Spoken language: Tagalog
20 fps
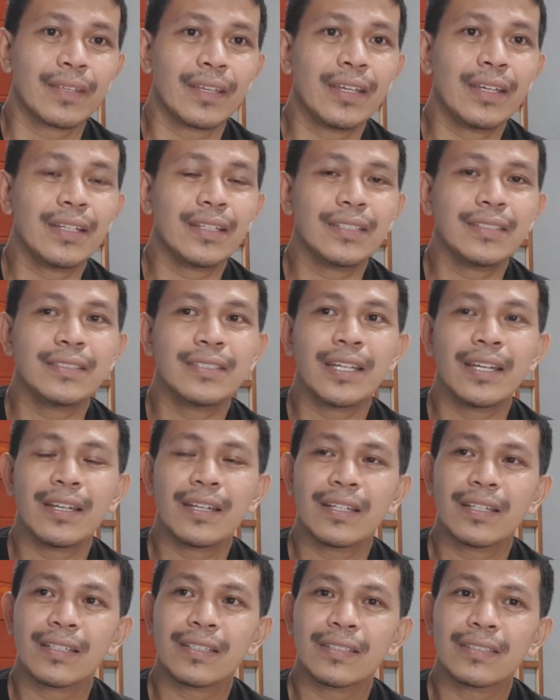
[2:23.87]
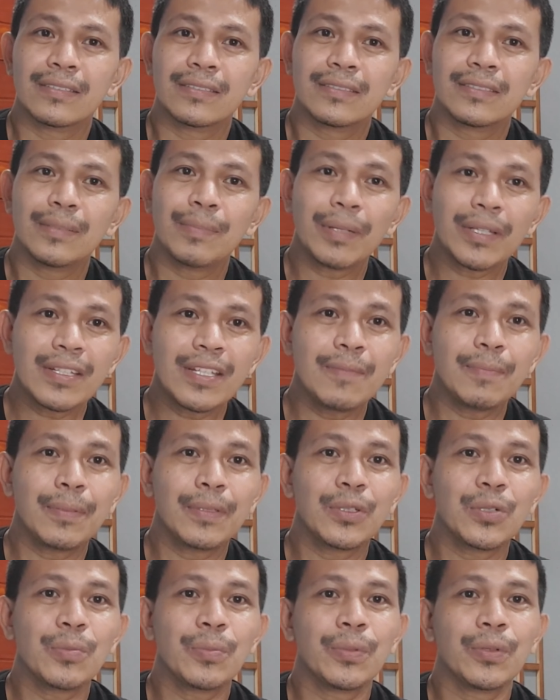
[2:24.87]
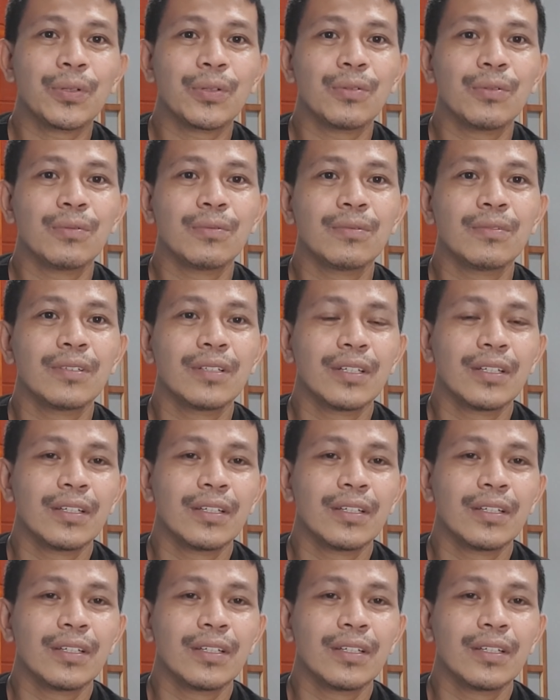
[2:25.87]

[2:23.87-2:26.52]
And napag-isipan ko po kung